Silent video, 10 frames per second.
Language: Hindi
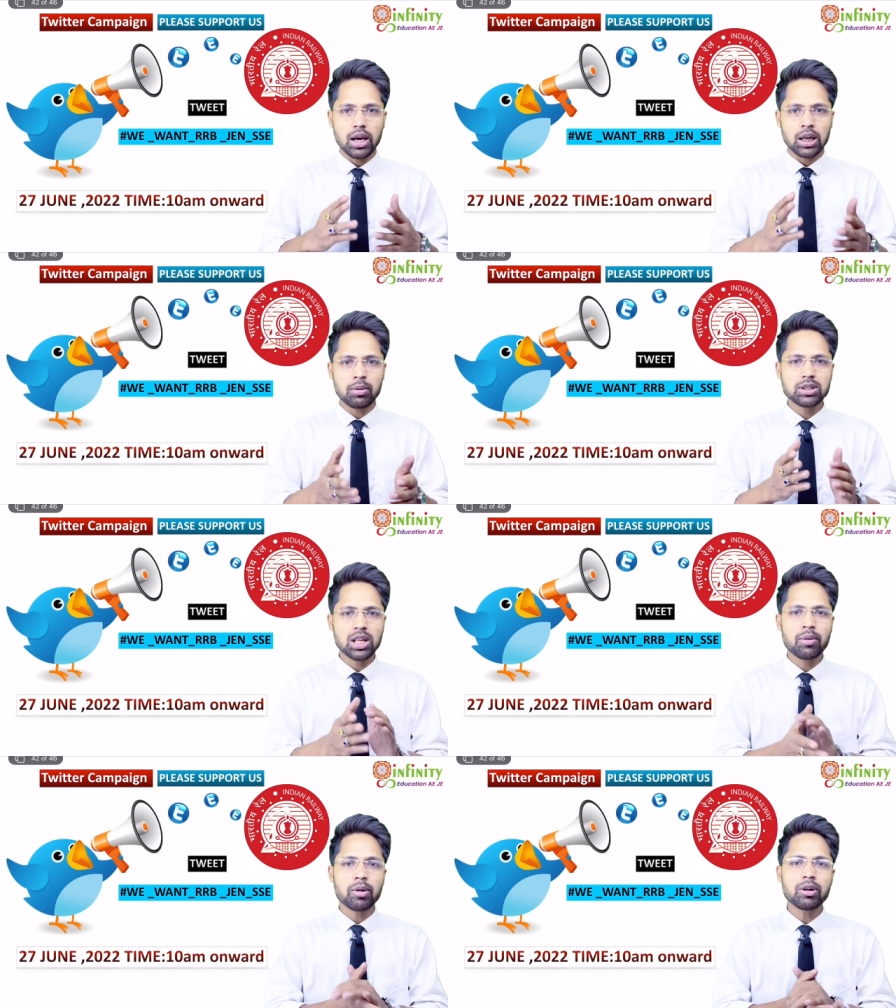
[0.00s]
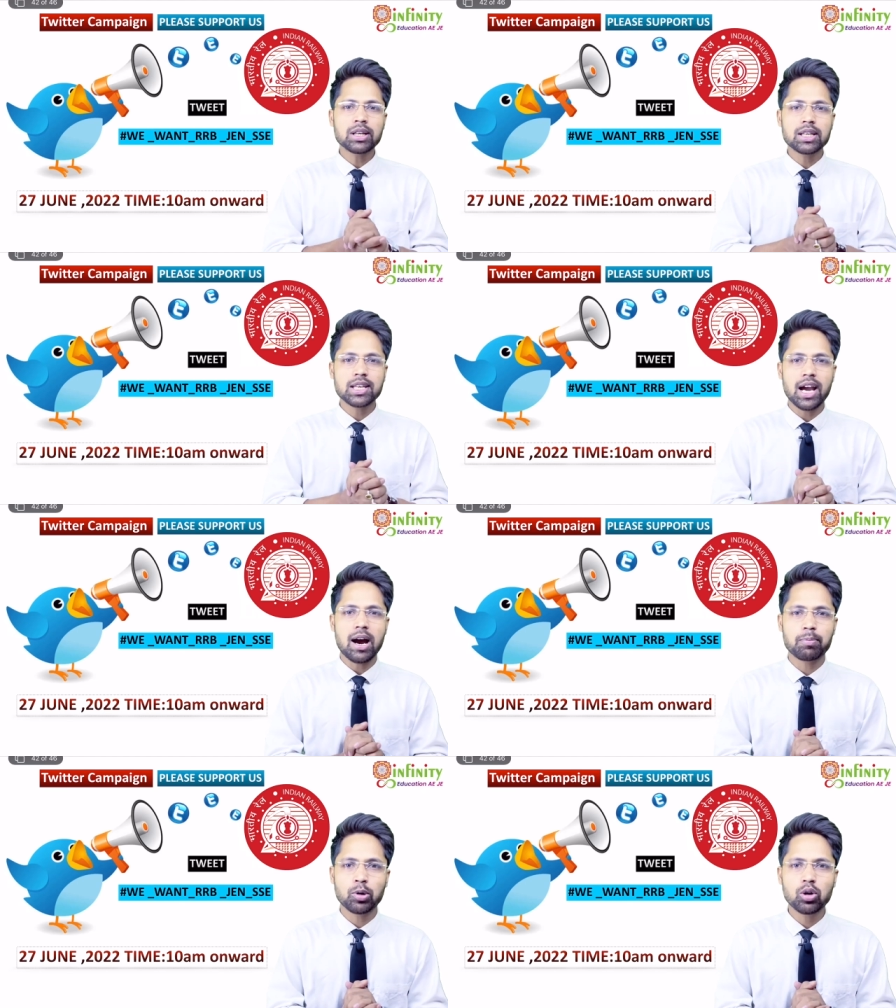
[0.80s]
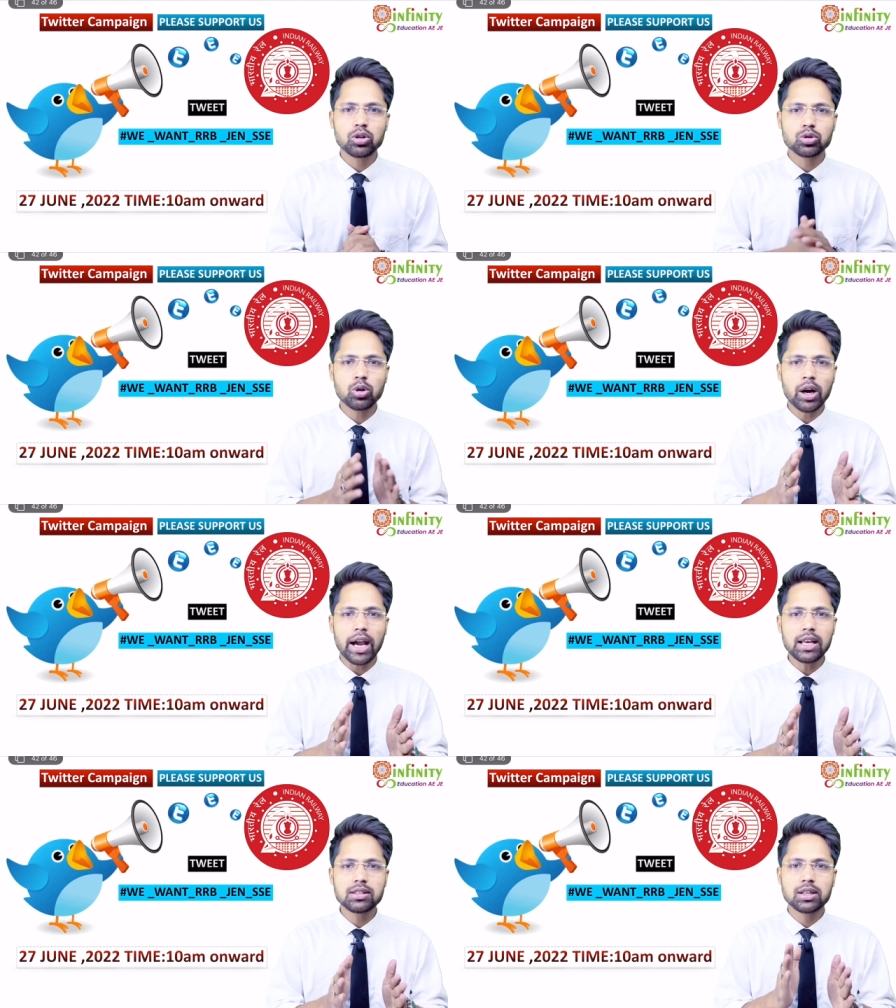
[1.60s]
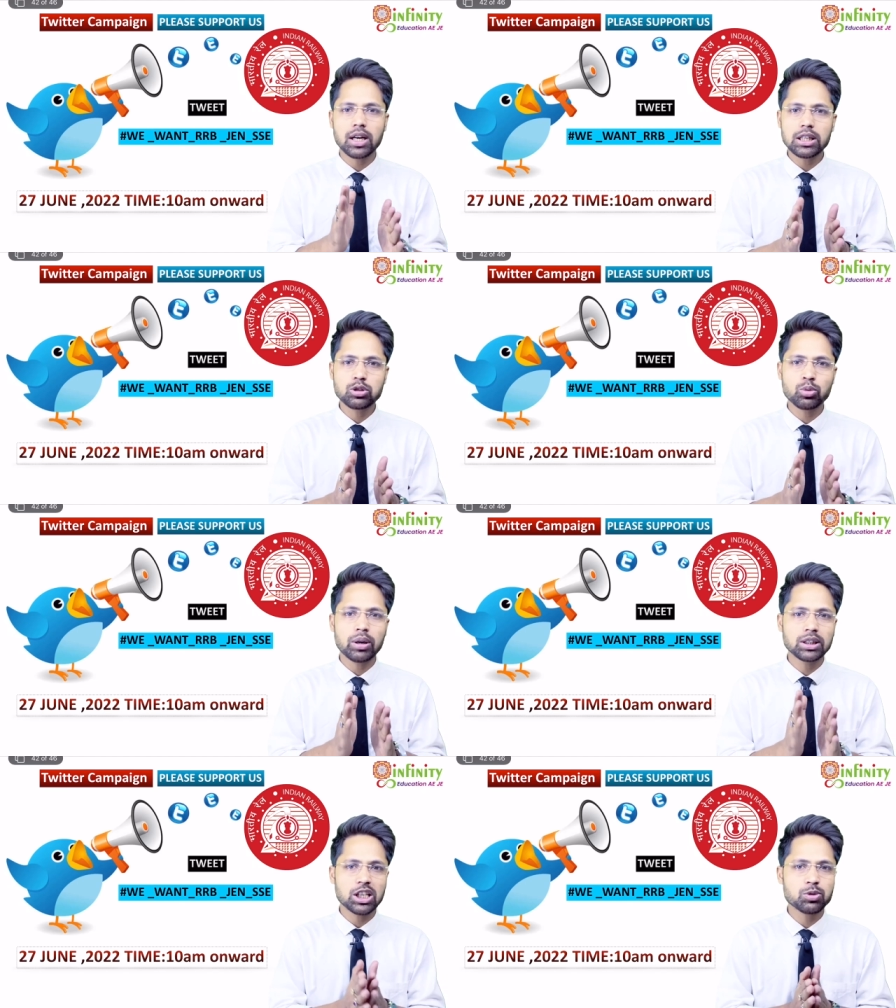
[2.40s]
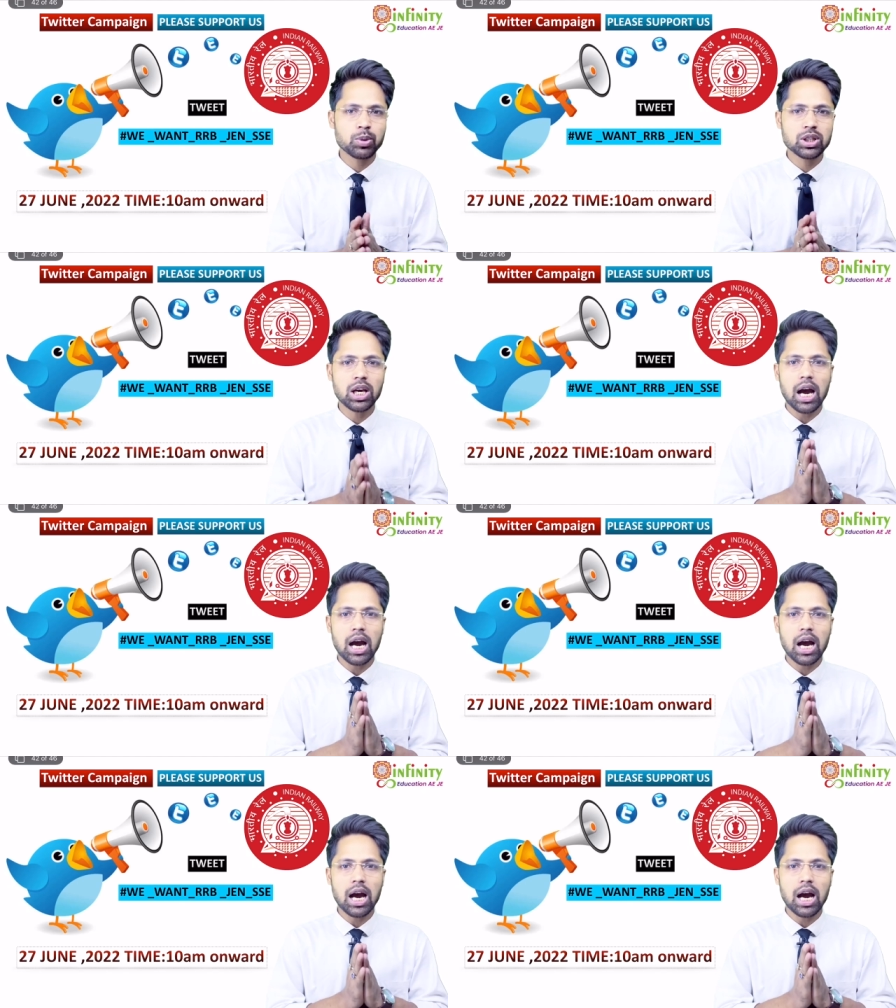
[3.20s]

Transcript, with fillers: नमस्ते एवरीवन कैसे हैं आप लोग सो so गाइस कल सुबह 10 बजे